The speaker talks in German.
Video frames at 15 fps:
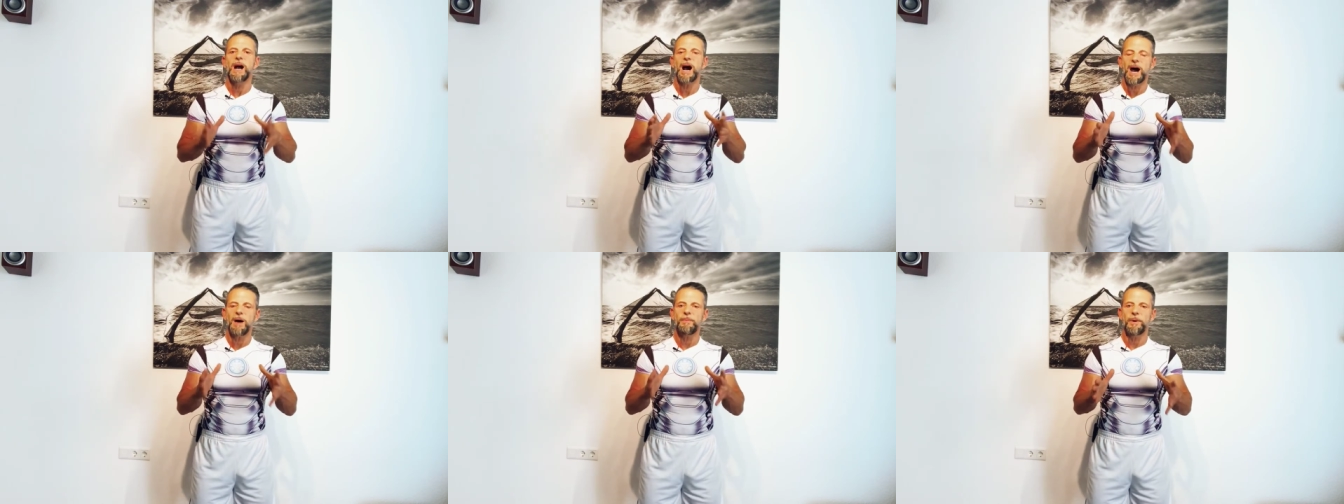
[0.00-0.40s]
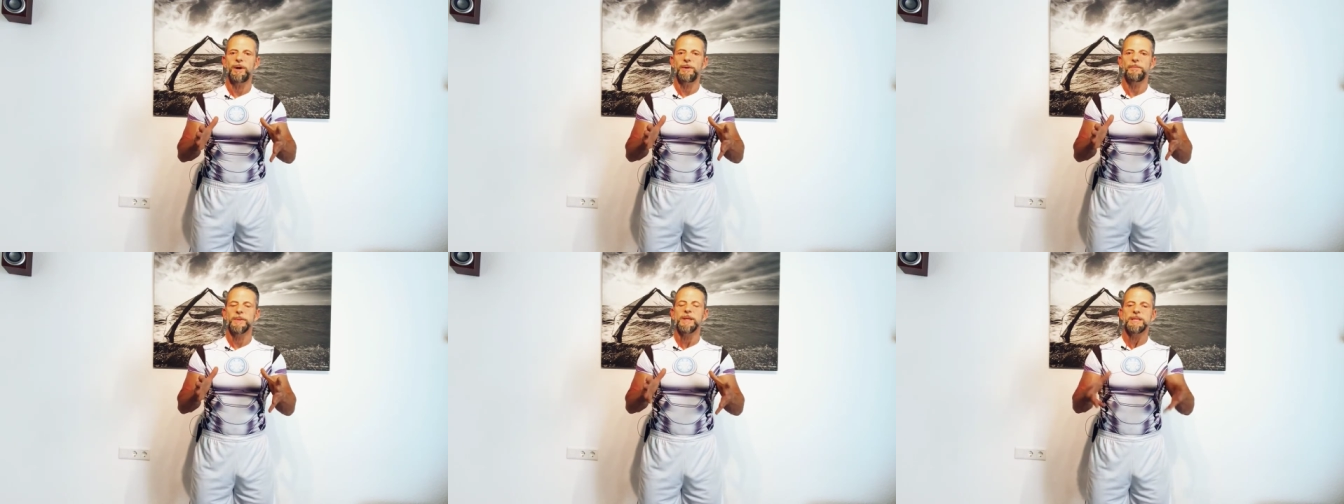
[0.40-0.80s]

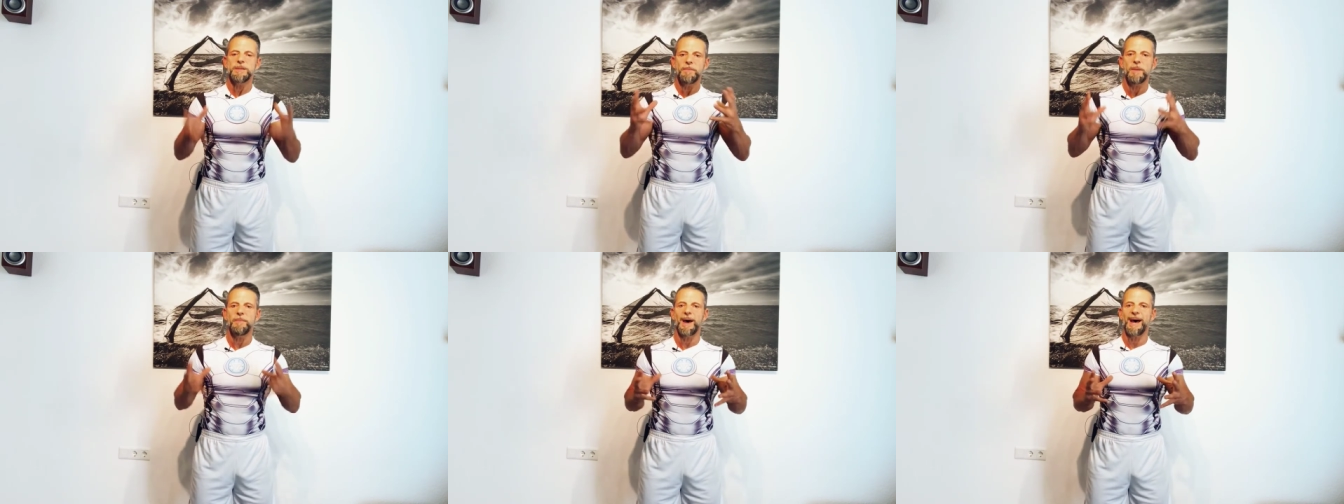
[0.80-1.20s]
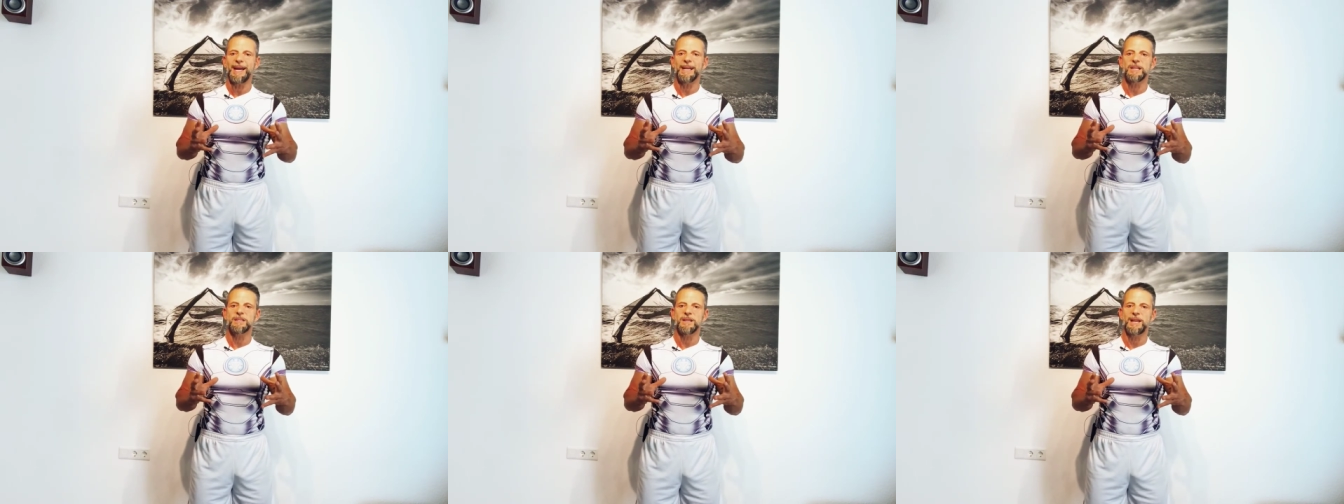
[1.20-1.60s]
Aber sie
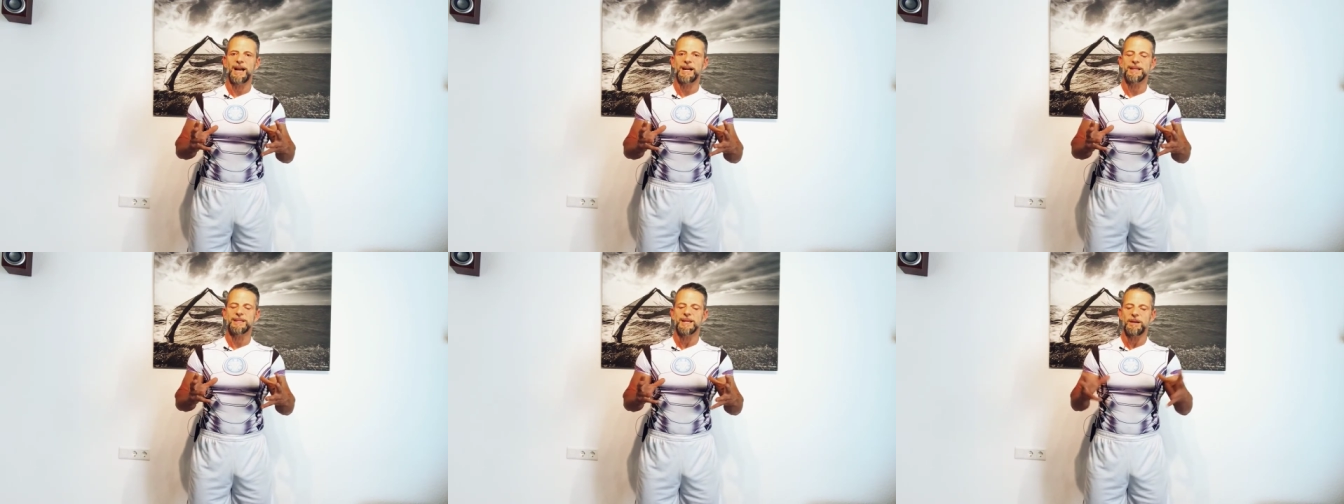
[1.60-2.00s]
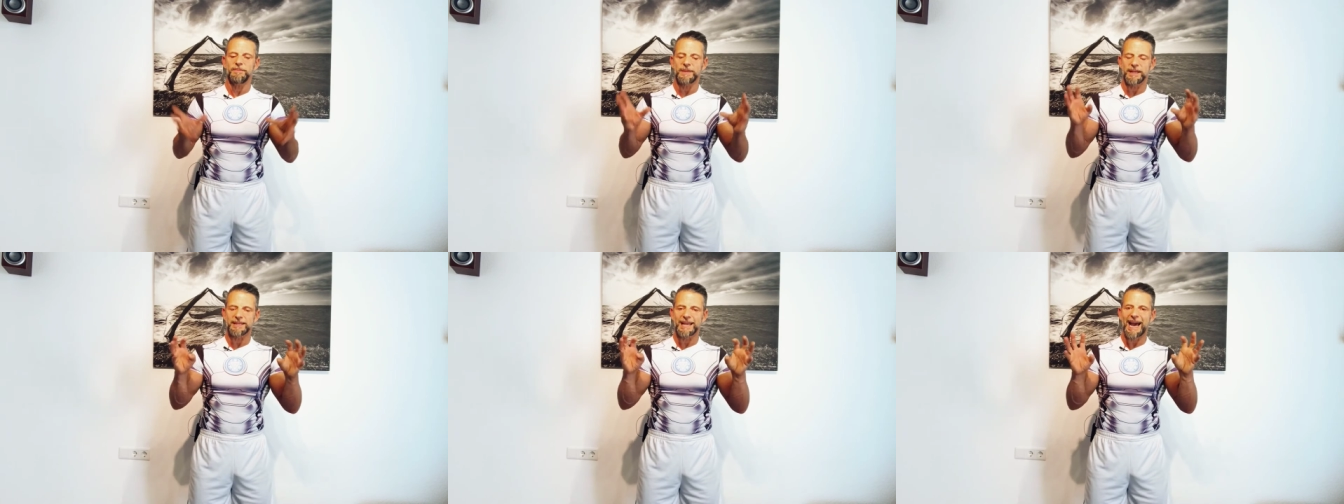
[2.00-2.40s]
bemerken so langsam,
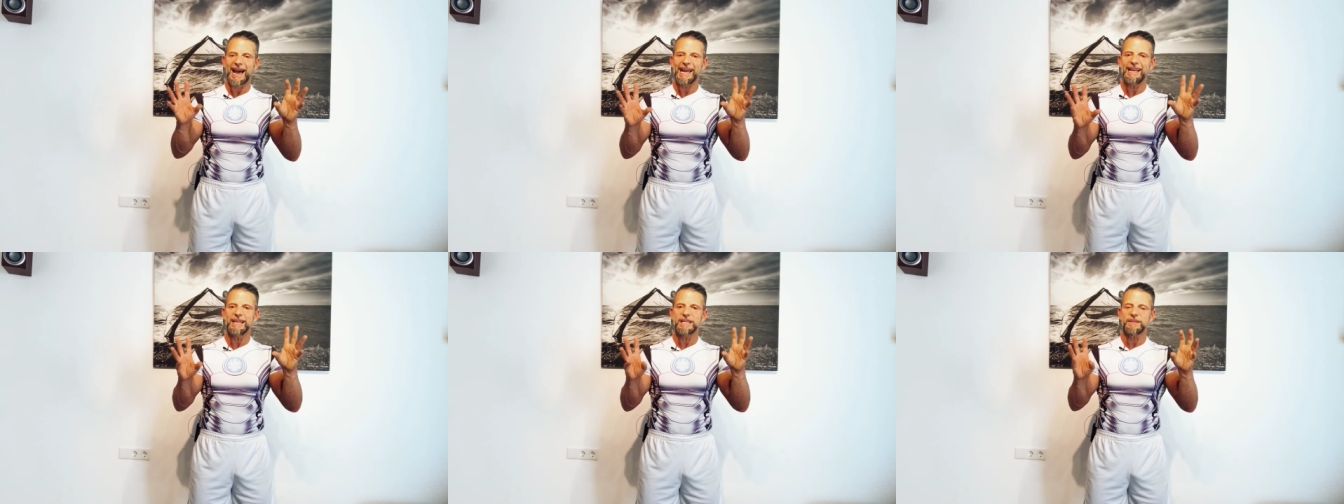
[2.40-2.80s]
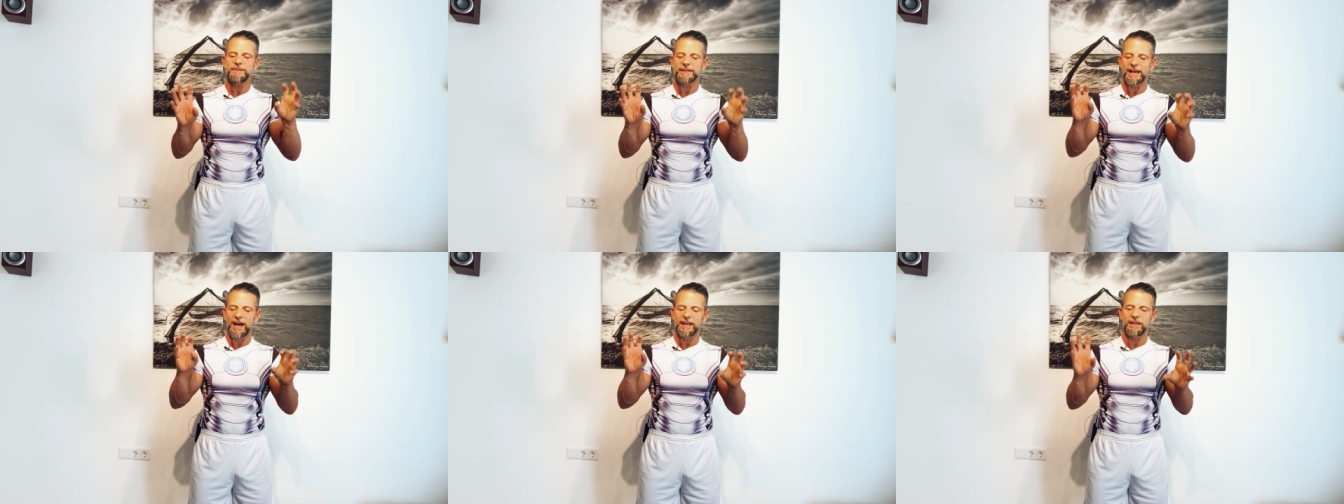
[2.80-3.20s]
dass eins
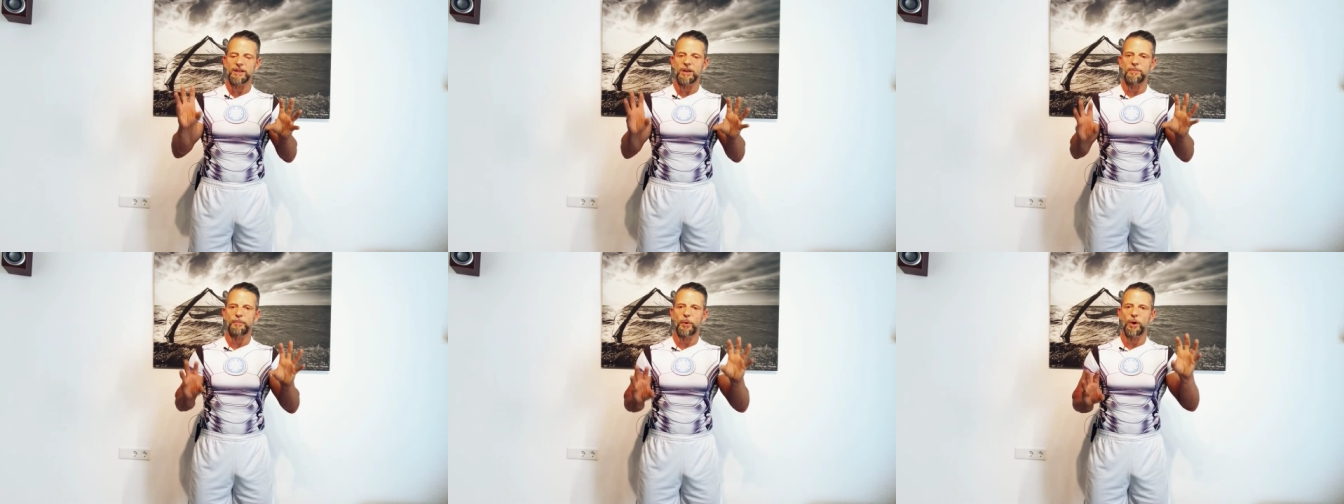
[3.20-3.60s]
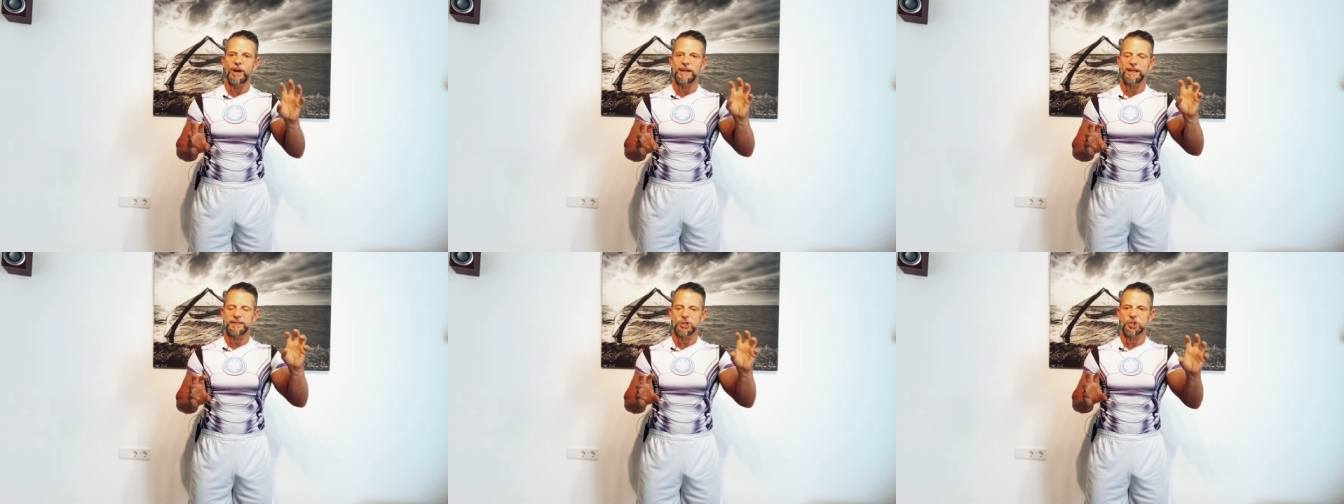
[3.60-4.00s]
bis andere
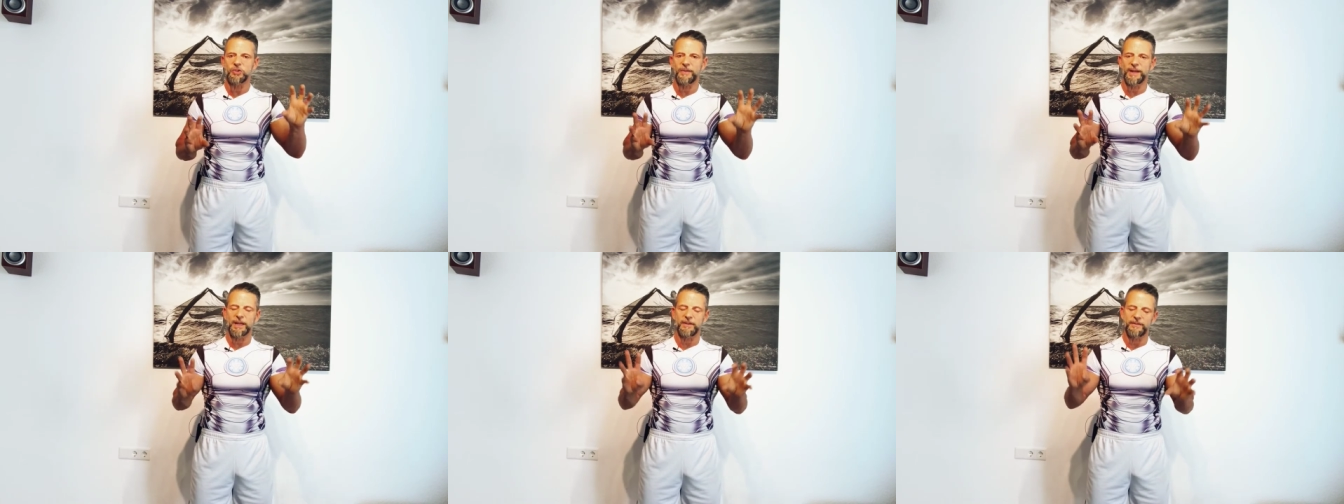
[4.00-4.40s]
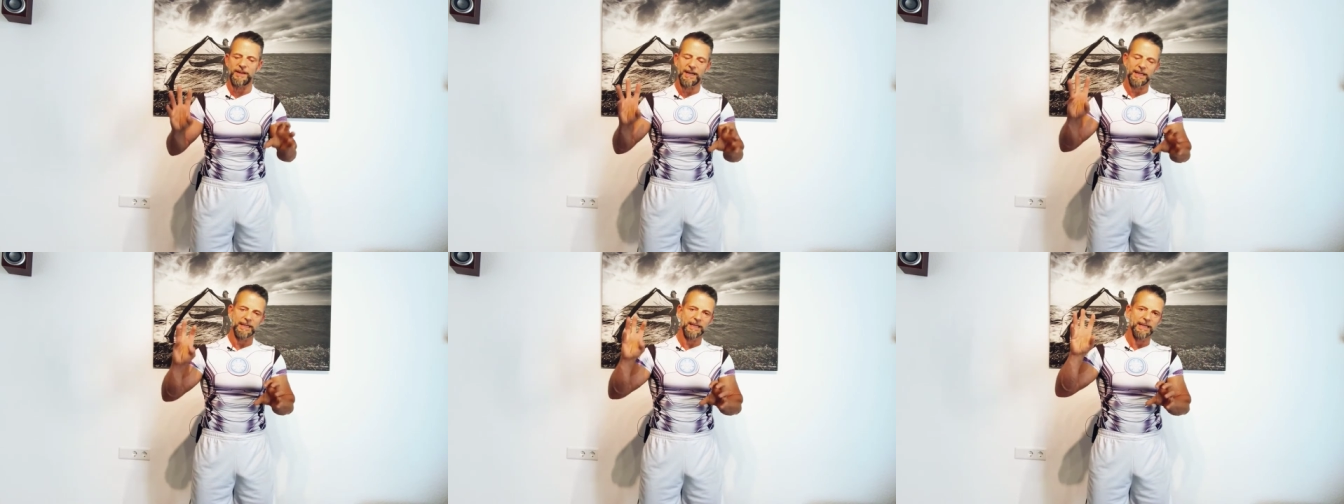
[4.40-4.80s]
bröckelt, dass sie schwächer
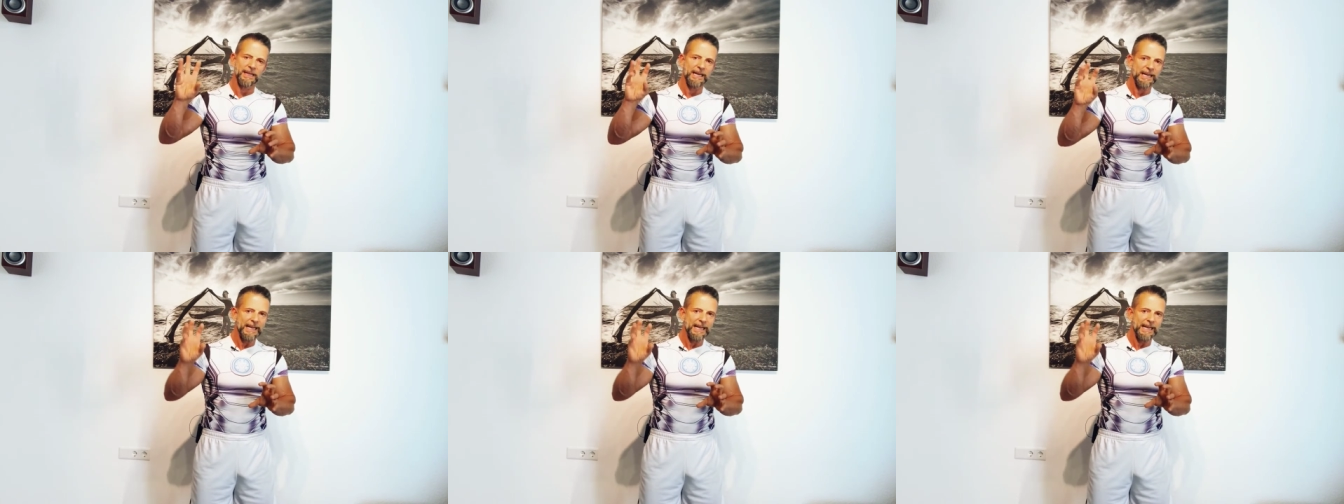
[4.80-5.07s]
werden,